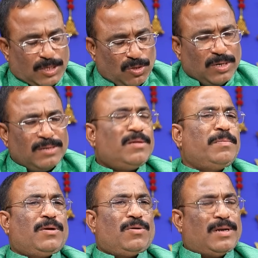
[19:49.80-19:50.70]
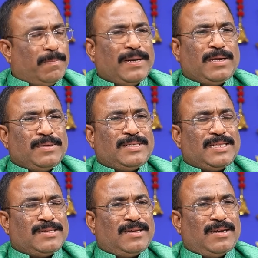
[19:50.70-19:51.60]
ఎందుకంటే సార్ మీకు డబ్బు అంటే ఏమైనా
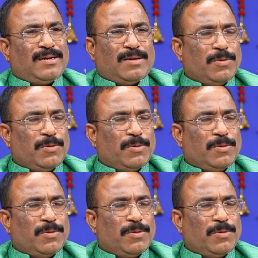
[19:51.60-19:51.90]
చేదా సార్